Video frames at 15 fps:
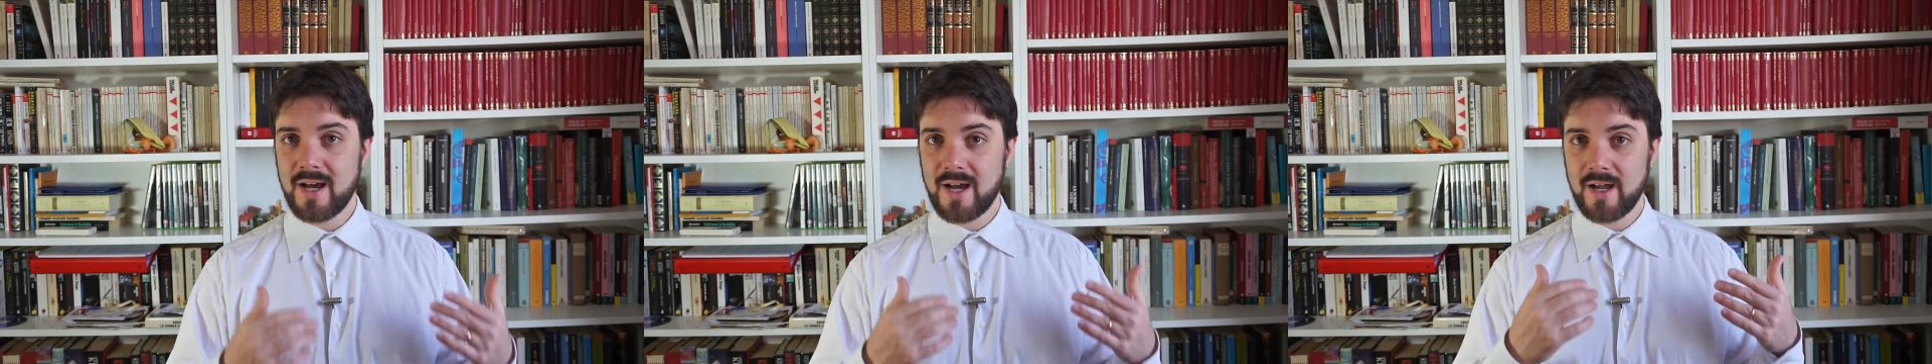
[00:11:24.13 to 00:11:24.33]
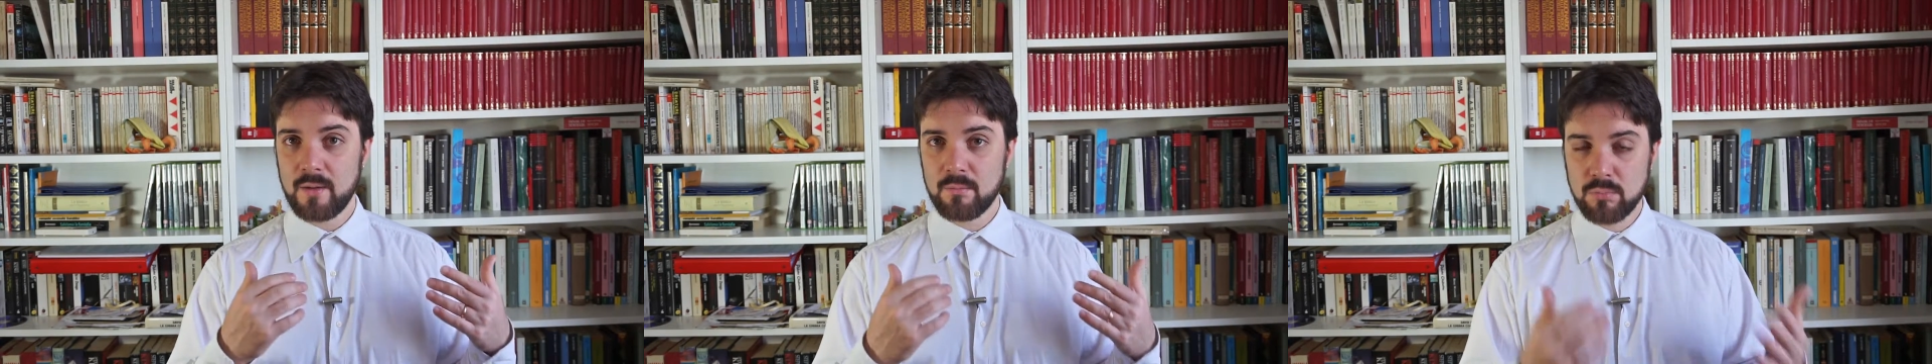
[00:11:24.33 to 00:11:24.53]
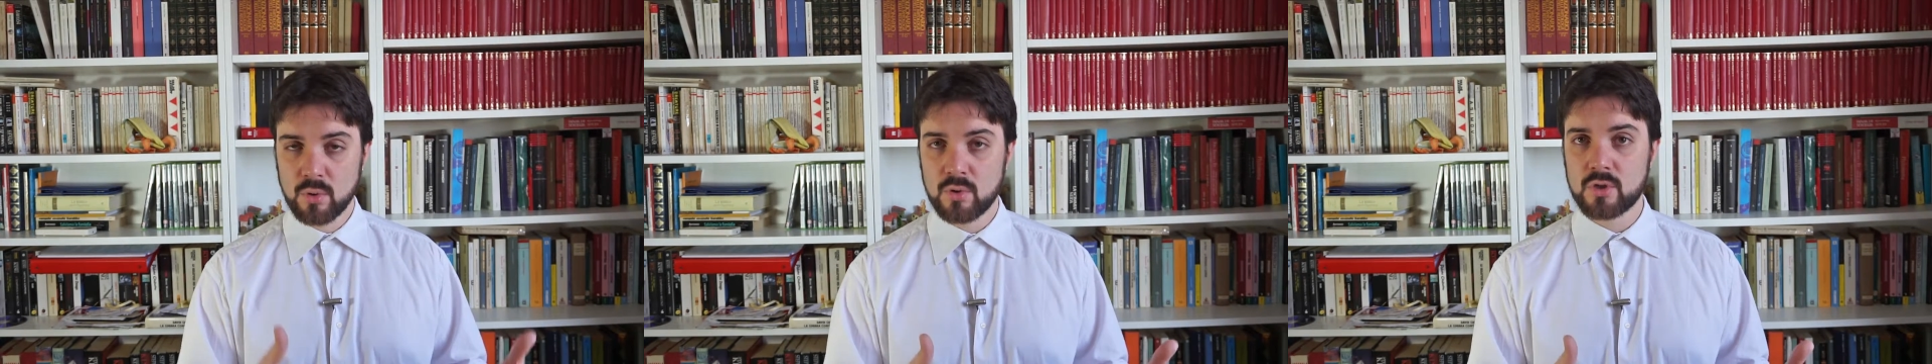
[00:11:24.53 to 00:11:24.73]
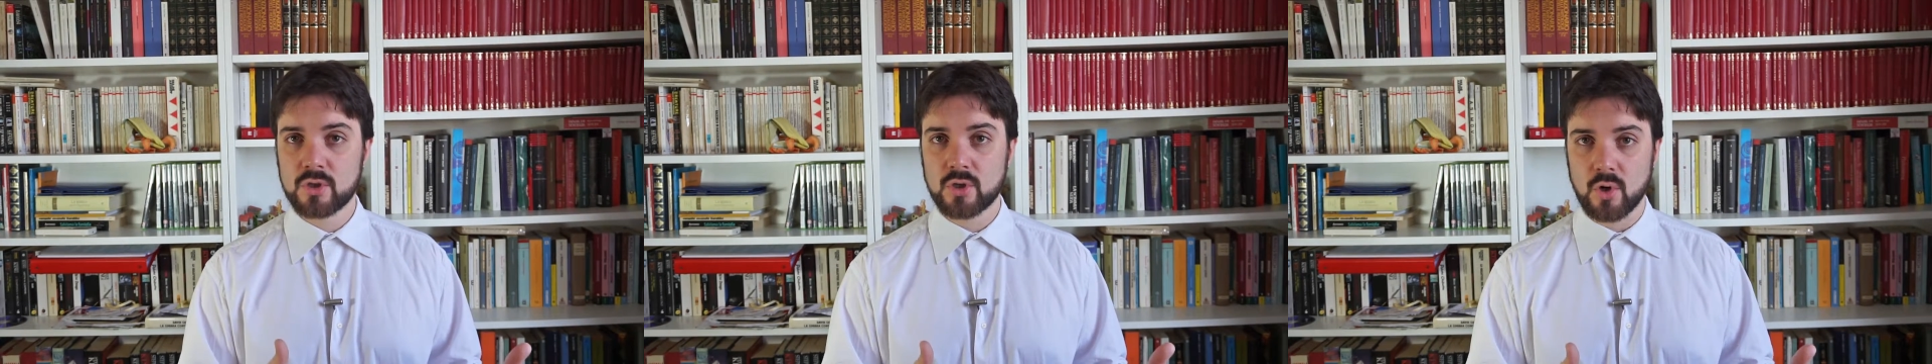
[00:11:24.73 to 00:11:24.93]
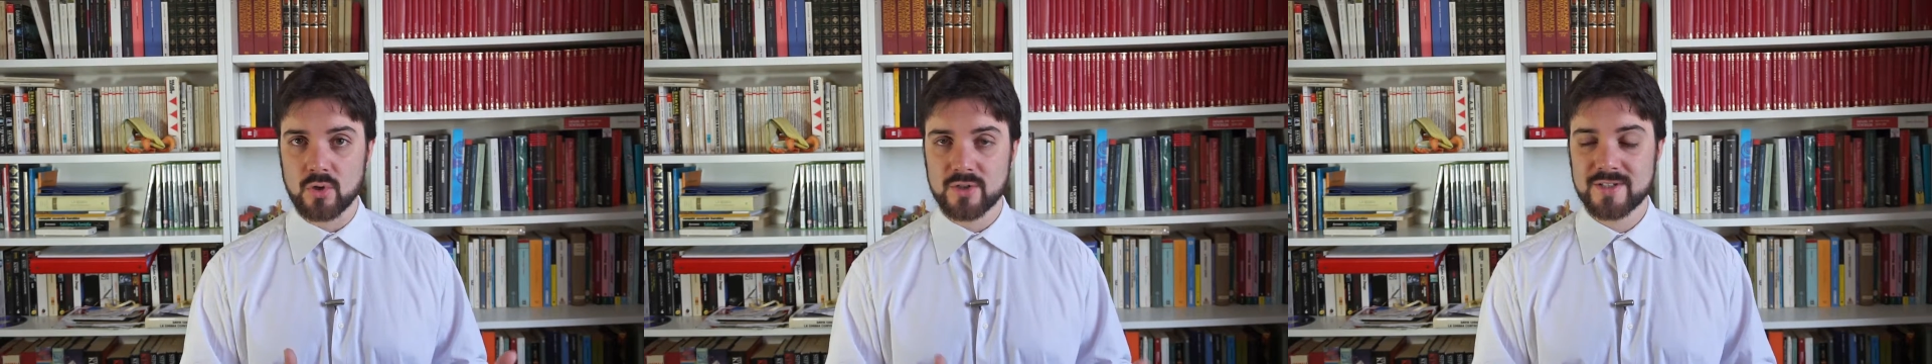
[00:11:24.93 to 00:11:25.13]
al book
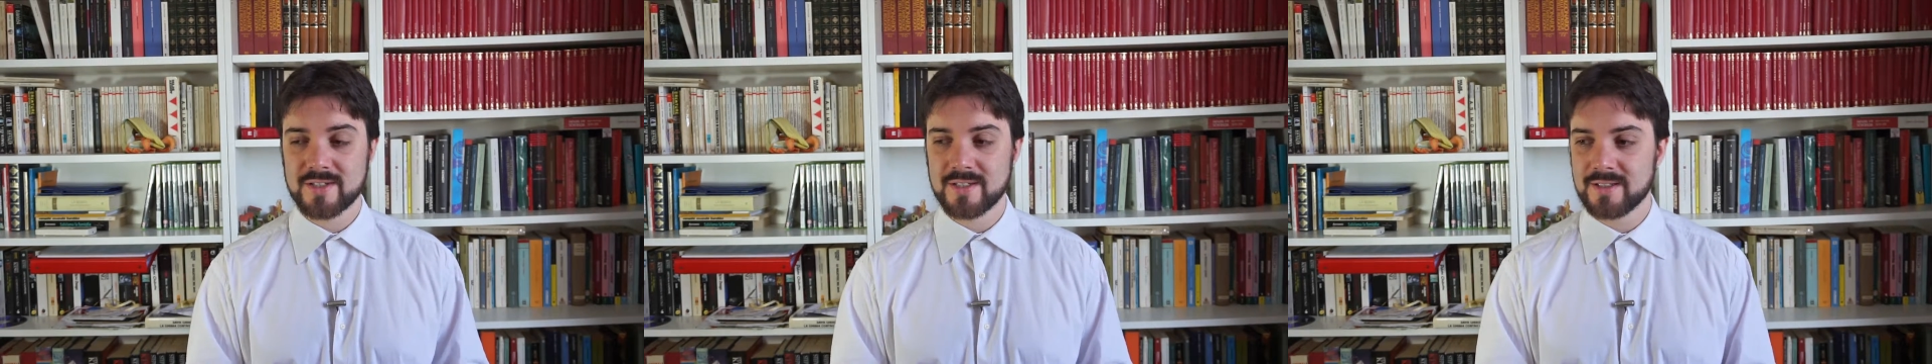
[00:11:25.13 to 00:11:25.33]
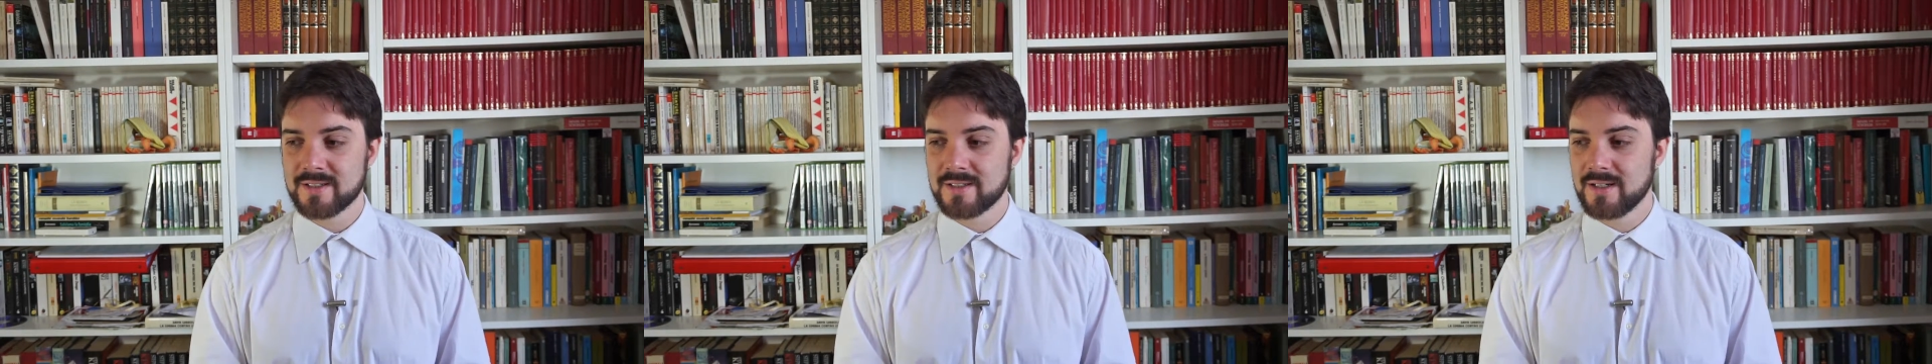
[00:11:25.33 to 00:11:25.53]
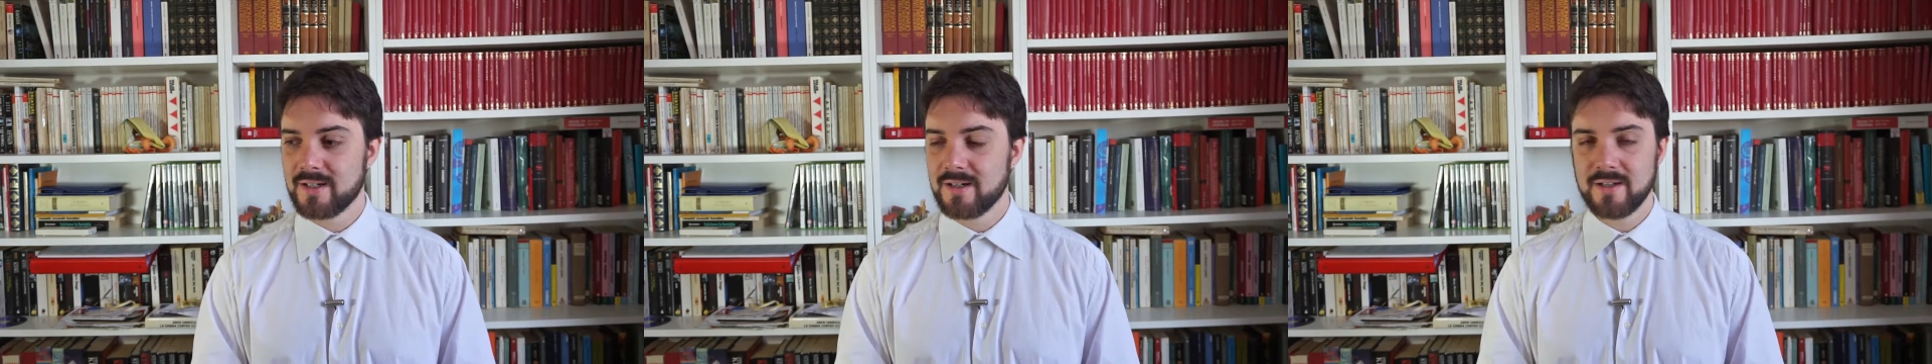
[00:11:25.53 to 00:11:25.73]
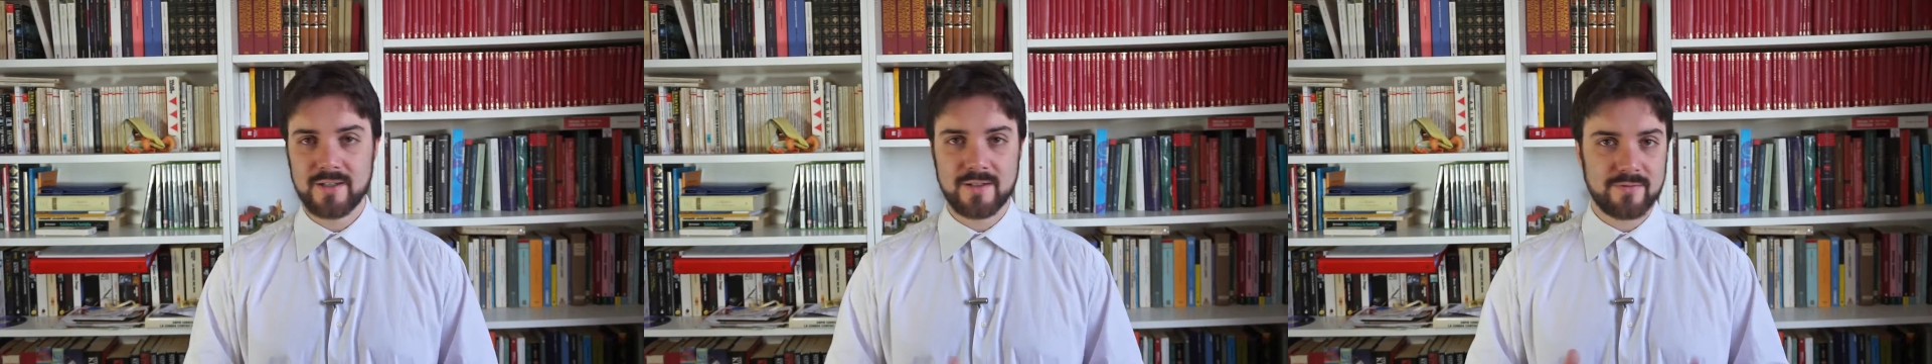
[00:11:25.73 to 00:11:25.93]
crossing